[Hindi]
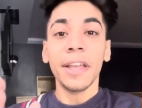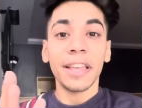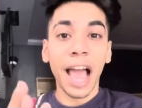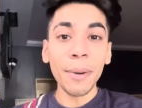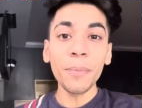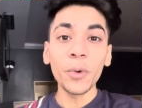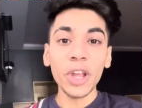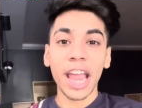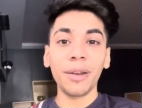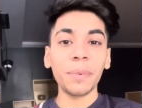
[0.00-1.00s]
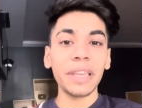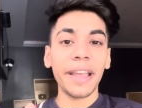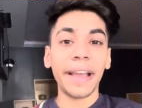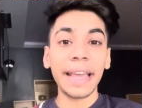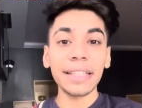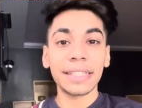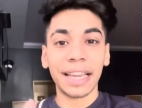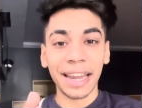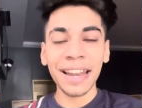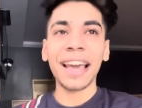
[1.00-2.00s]
यहाँ पे पूरी हेल्प की है गाइज
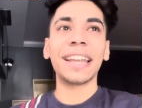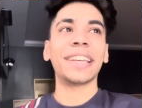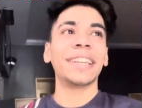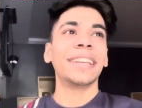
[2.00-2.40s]
घरेना ने